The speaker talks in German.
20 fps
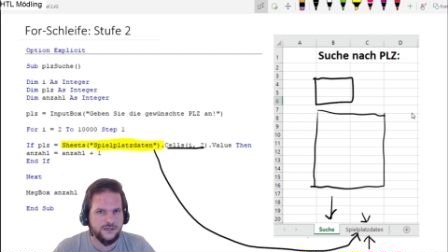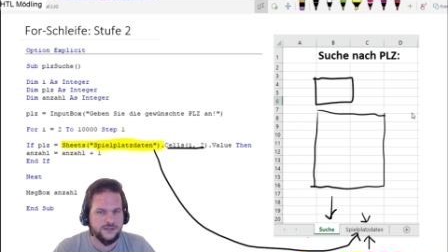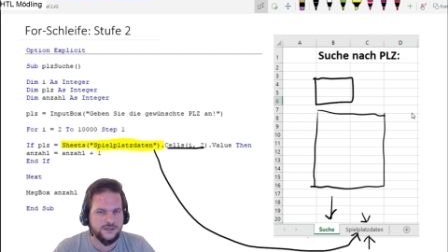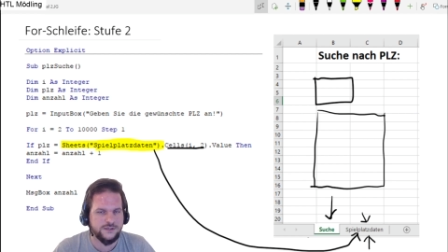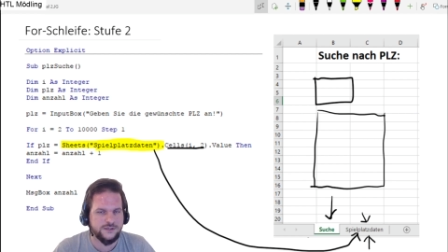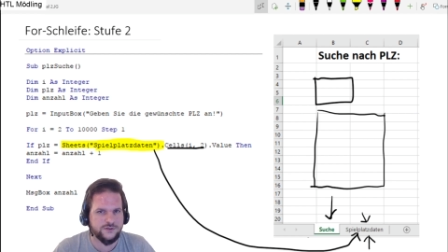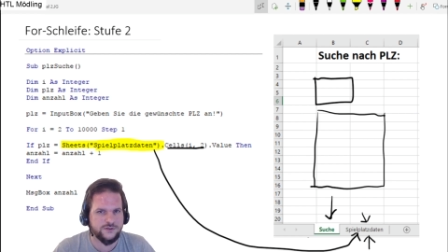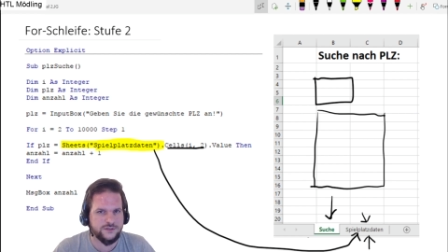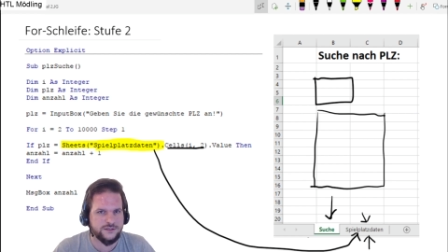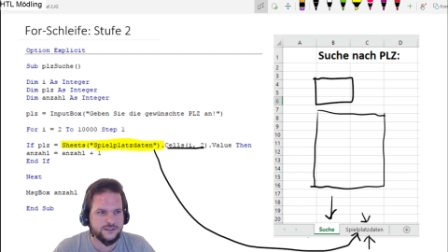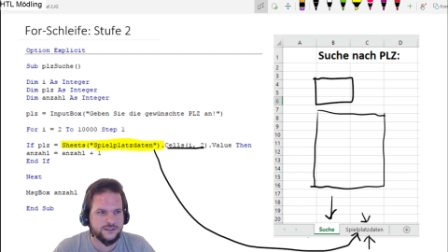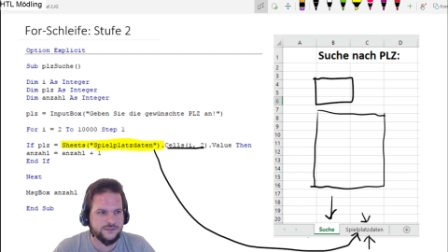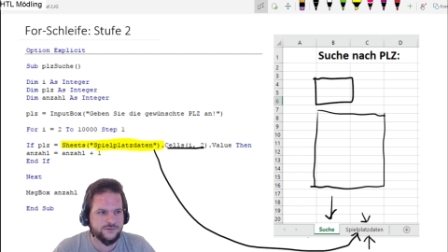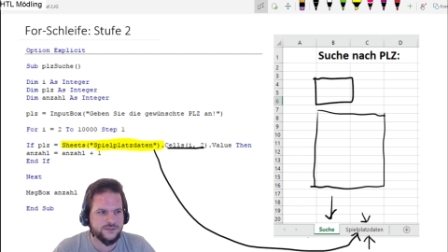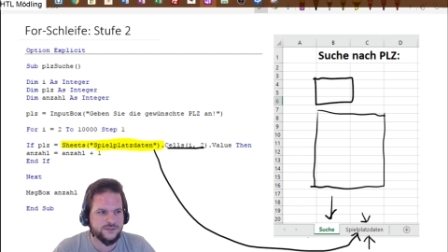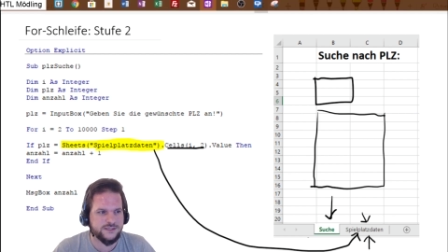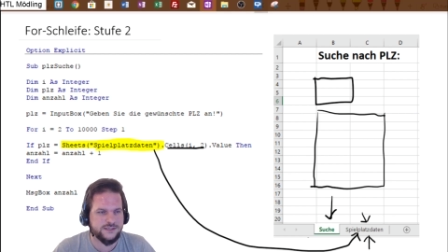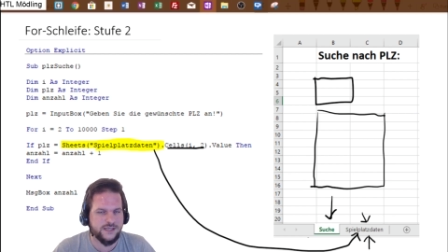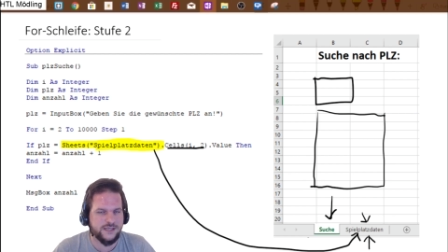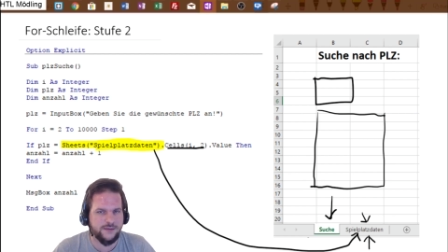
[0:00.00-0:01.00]
sondern dass man
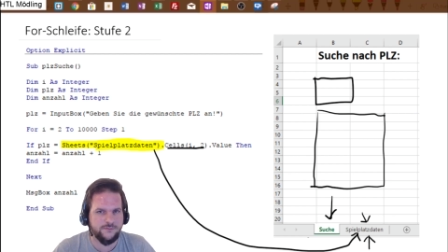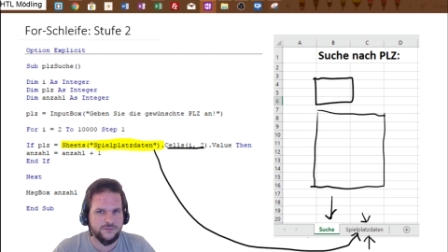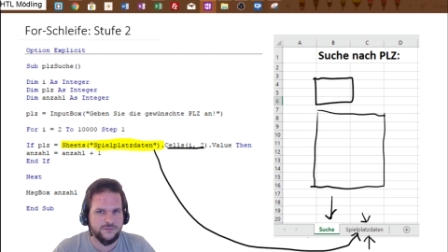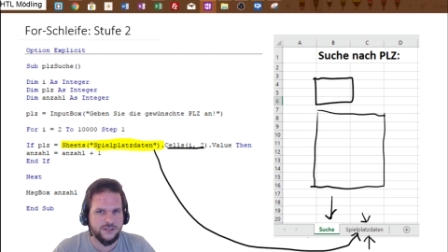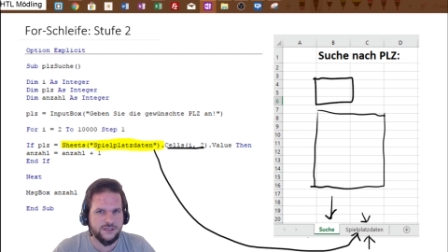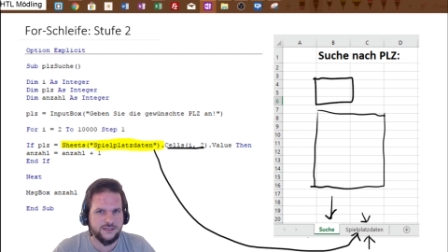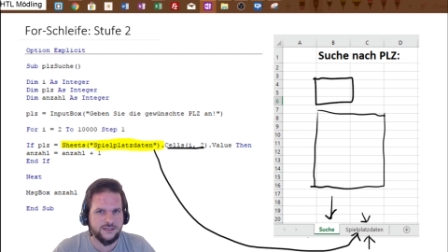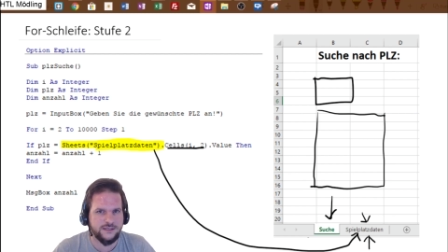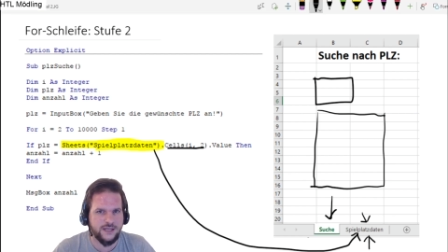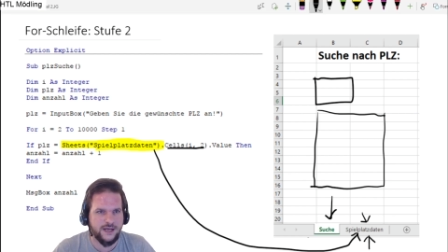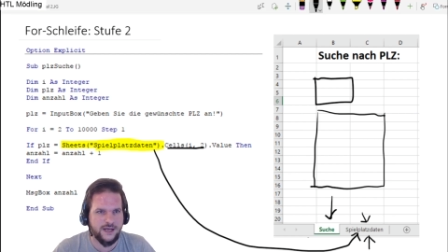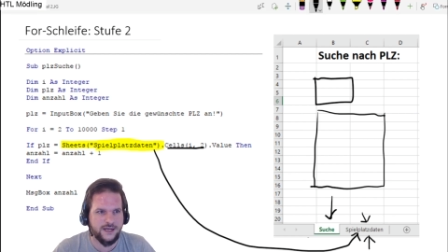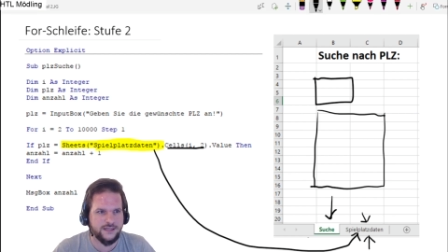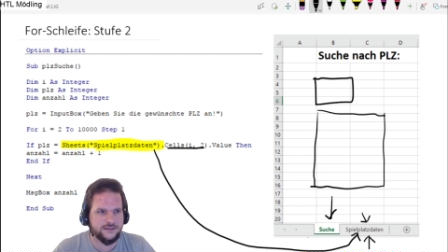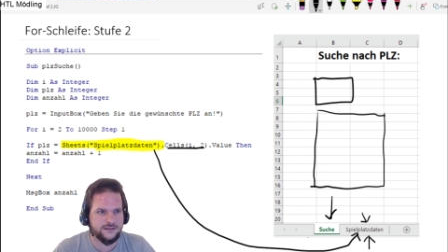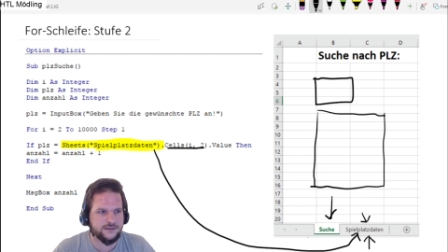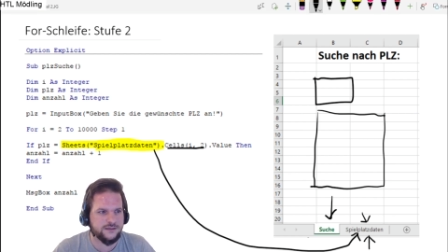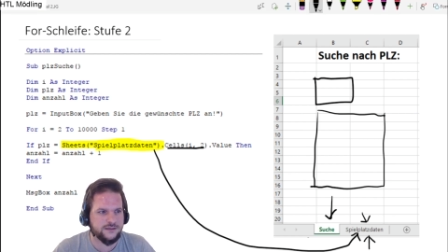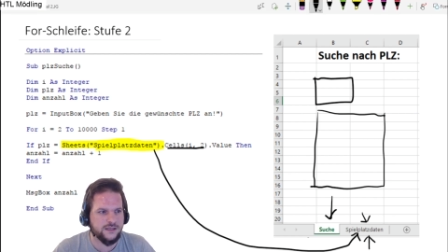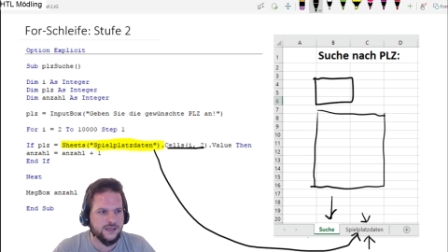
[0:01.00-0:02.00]
sämtliche
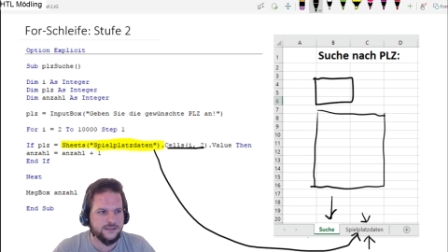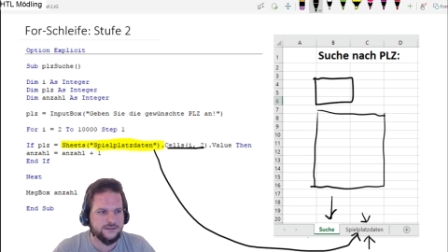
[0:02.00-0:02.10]
Daten,